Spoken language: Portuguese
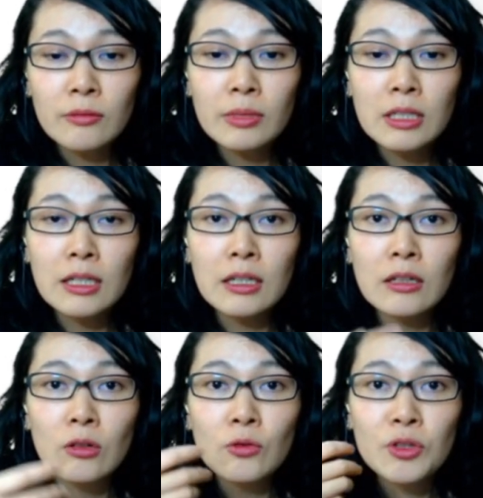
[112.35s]
para
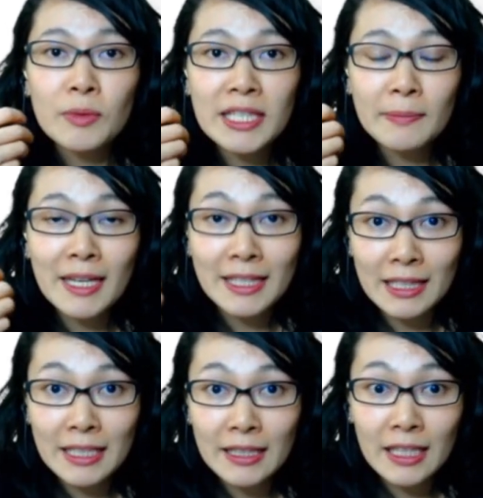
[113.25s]
os principais
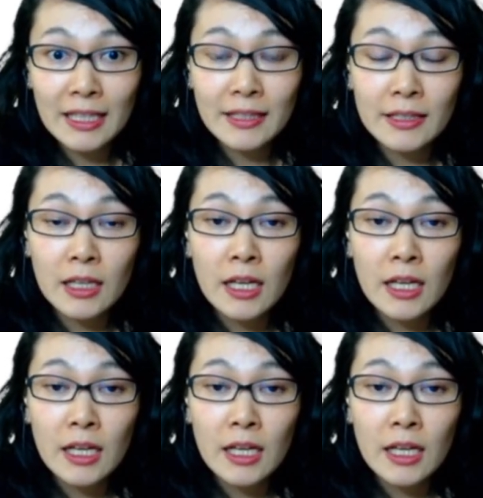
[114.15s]
líderes